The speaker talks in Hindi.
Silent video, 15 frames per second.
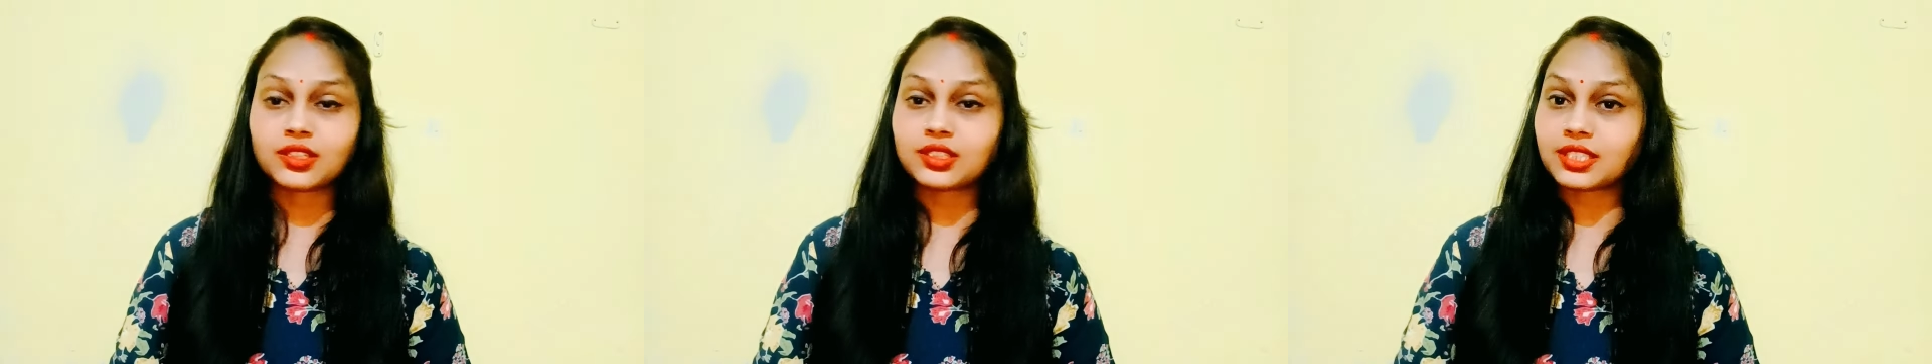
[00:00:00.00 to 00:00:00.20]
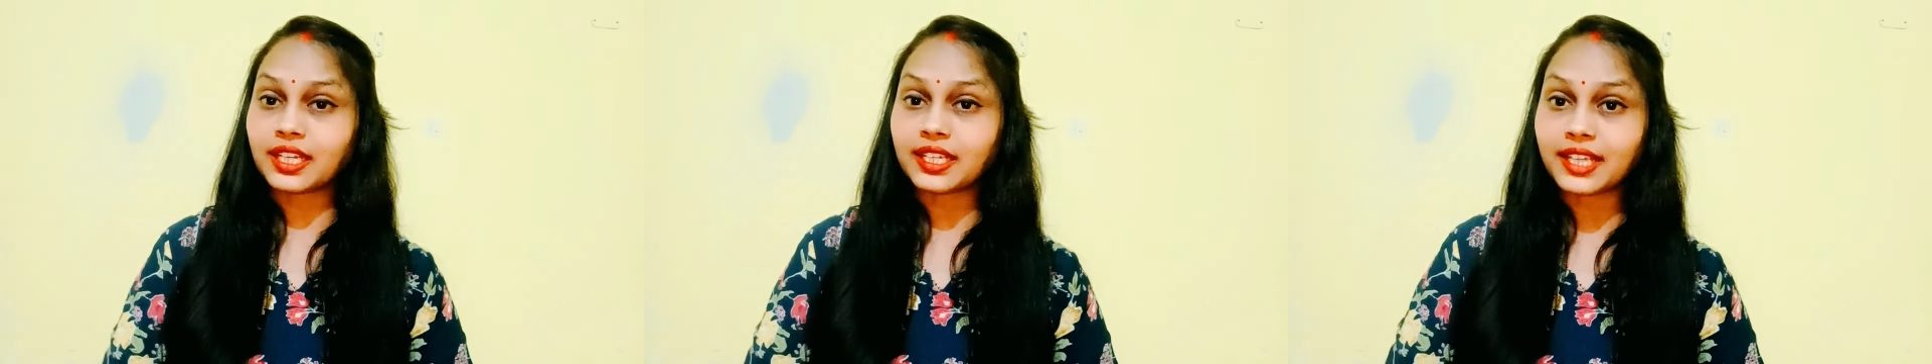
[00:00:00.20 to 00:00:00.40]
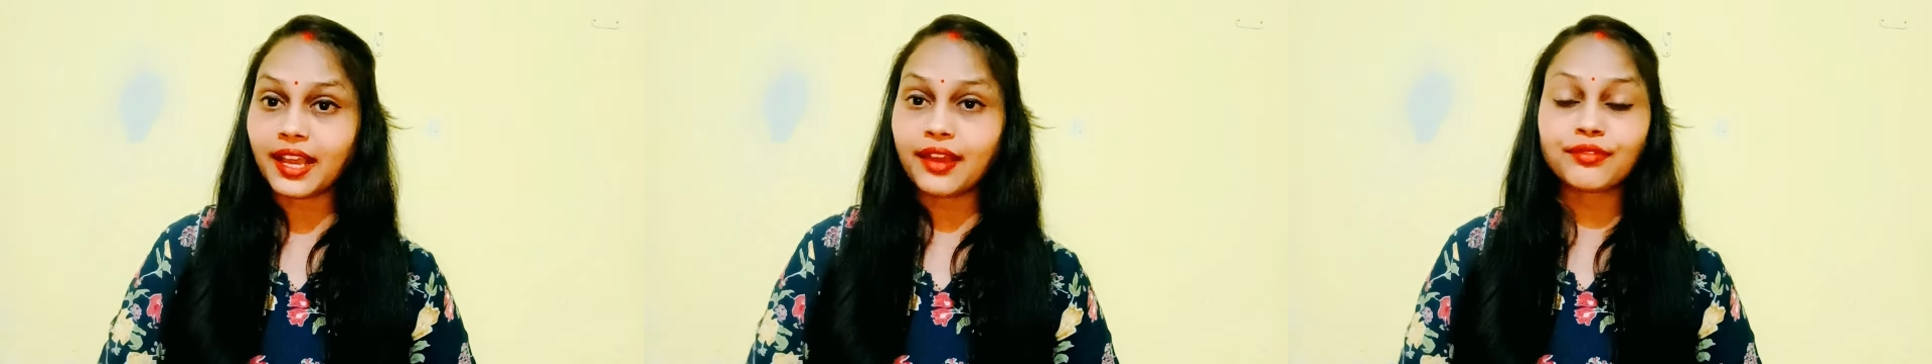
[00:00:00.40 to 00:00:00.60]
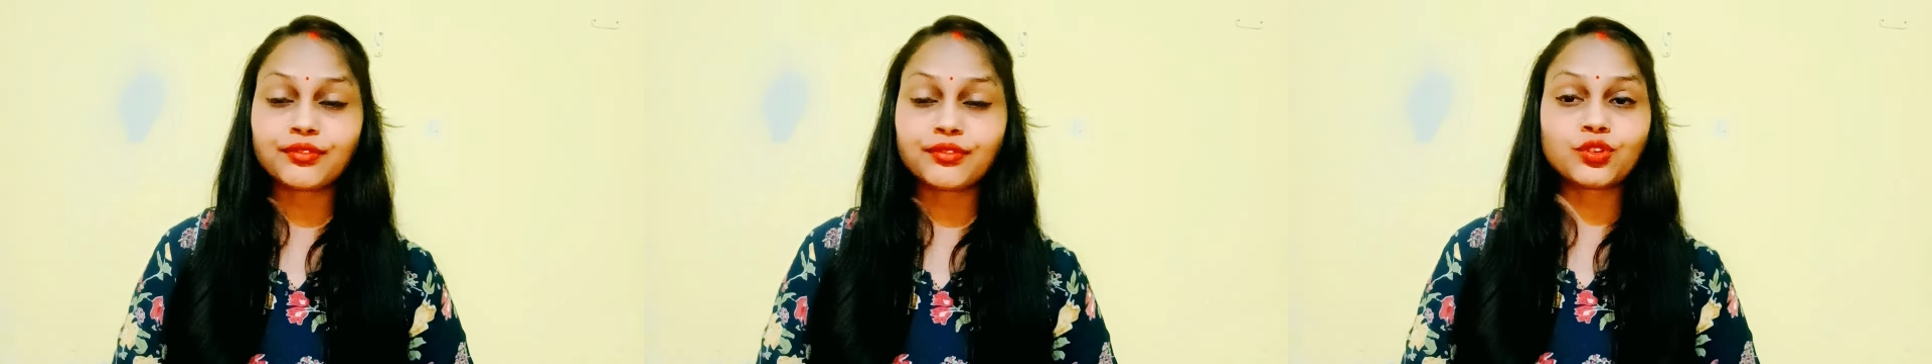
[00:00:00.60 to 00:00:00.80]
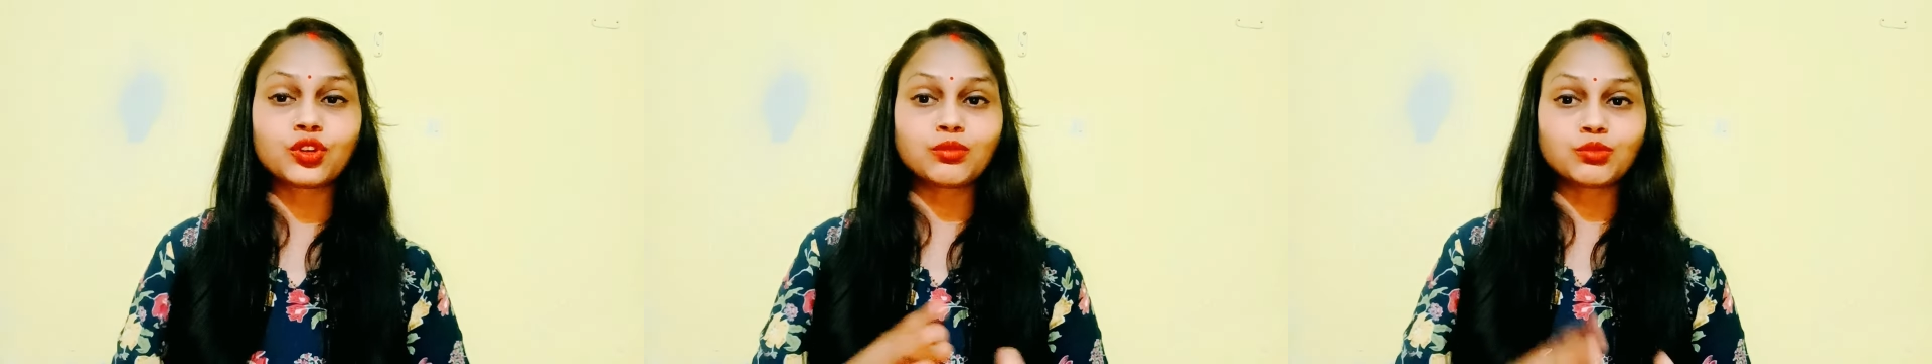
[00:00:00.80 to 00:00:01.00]
संख्या है
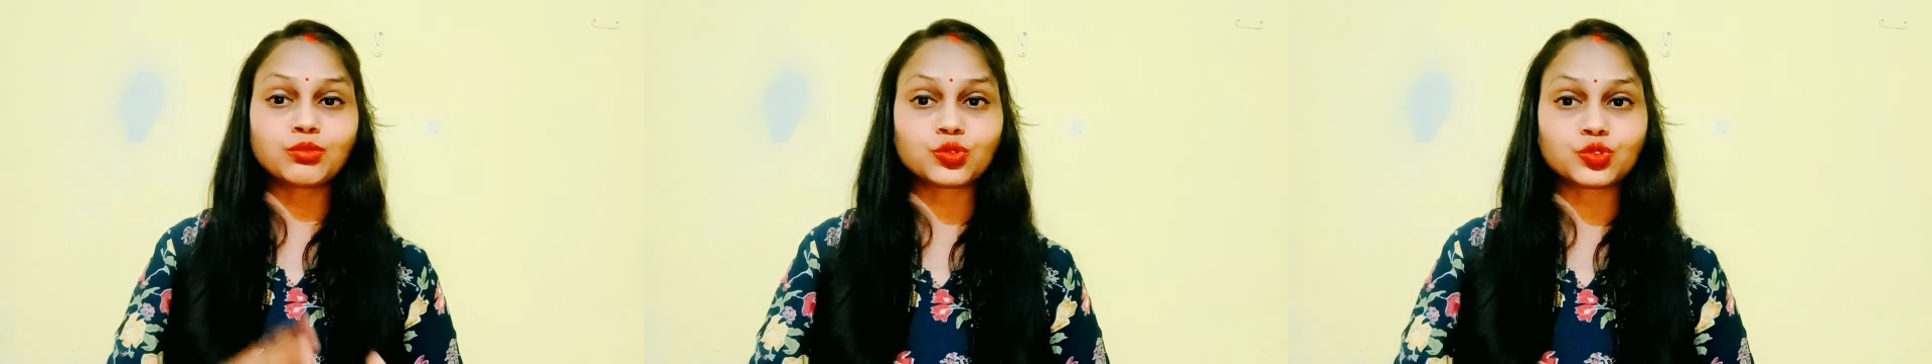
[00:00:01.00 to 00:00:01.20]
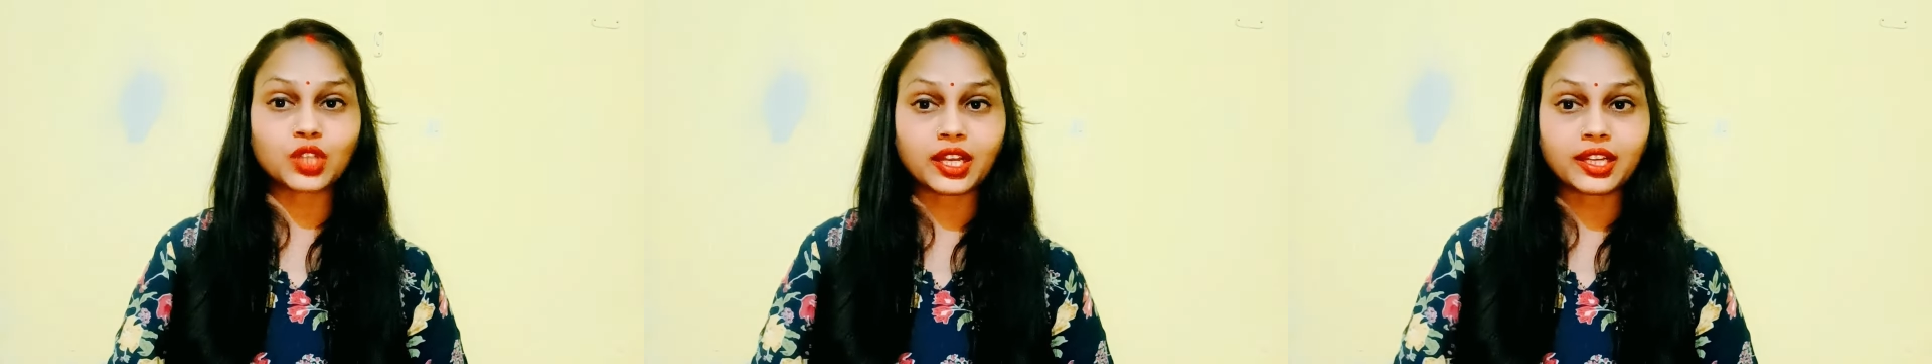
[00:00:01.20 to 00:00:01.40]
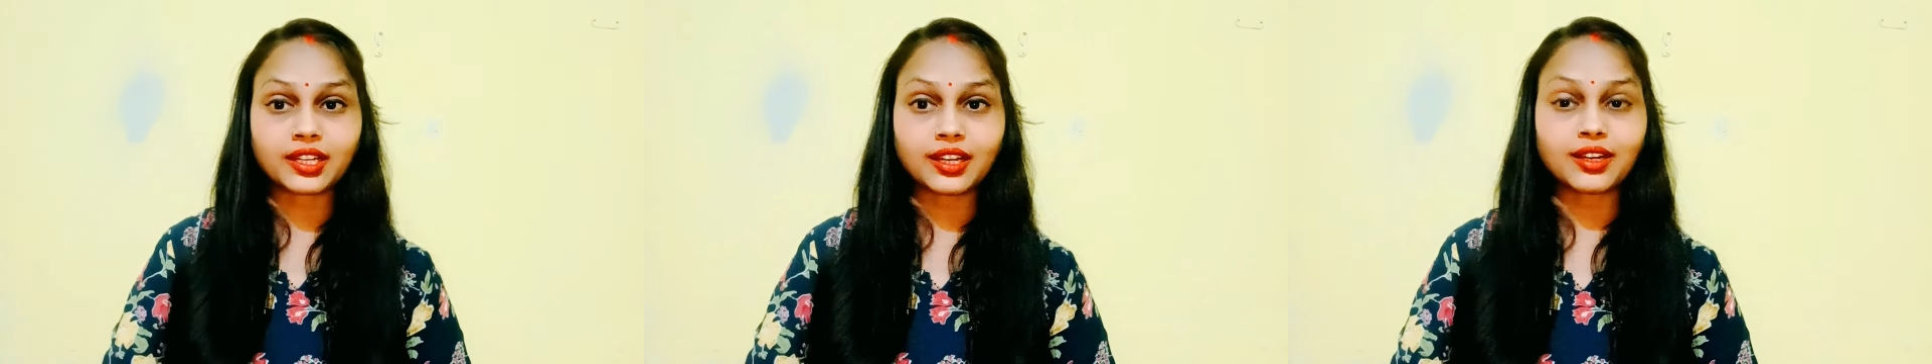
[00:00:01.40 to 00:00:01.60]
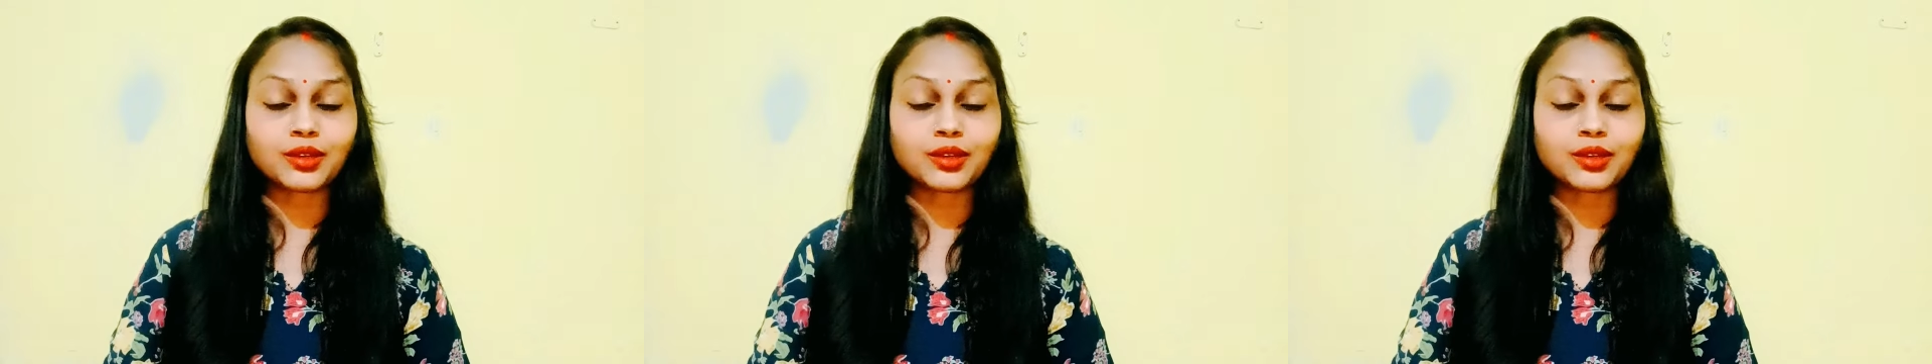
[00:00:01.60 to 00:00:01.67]
वो कम हो जाएगा